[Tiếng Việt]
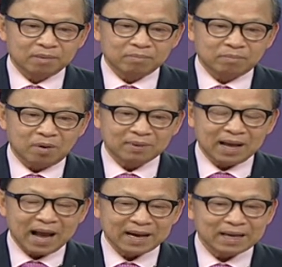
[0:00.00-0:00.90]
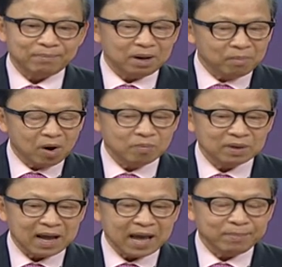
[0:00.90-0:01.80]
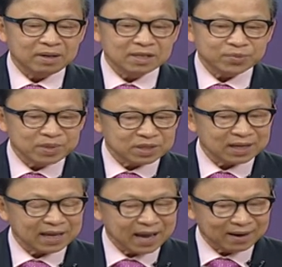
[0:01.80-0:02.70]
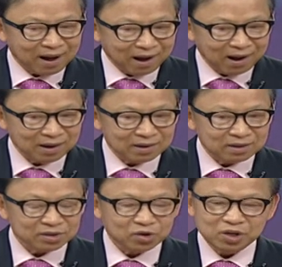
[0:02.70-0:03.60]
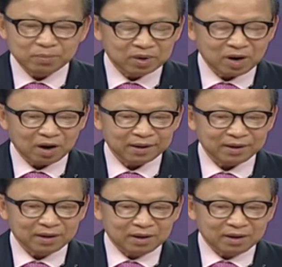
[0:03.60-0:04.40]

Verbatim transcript: 1204 để mà dismiss cái case đó tôi vừa mới nói